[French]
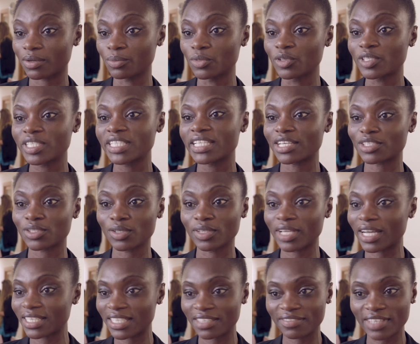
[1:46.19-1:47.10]

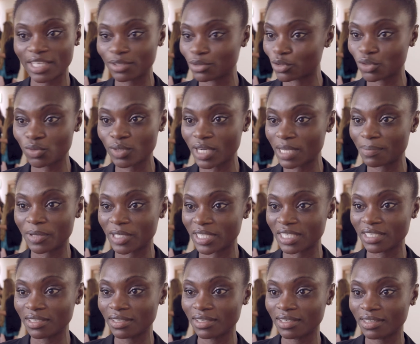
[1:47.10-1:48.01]
multinationales qui viennent de tous les
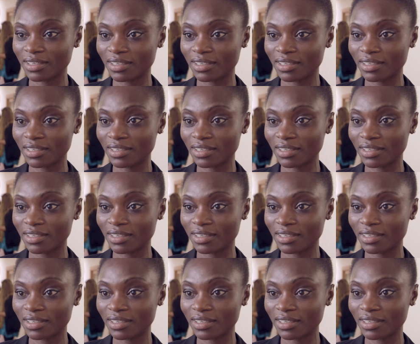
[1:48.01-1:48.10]
pays